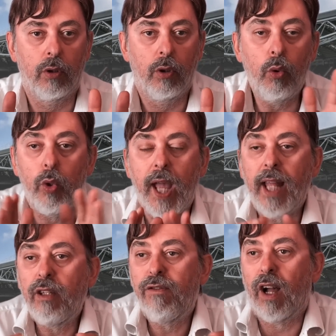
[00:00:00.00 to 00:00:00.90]
Lui è
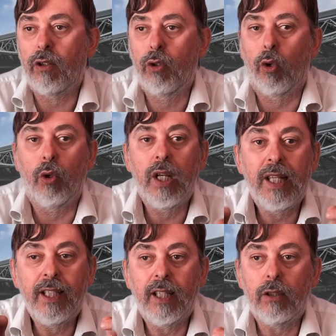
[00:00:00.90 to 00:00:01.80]
di fatto il
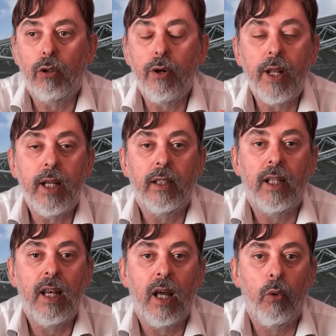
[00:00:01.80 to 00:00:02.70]
dittatore
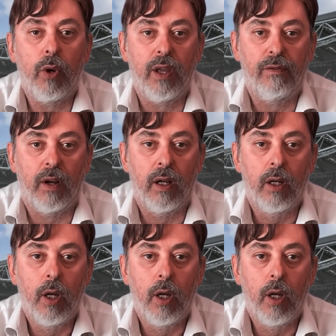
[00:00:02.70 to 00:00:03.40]
della UEFA.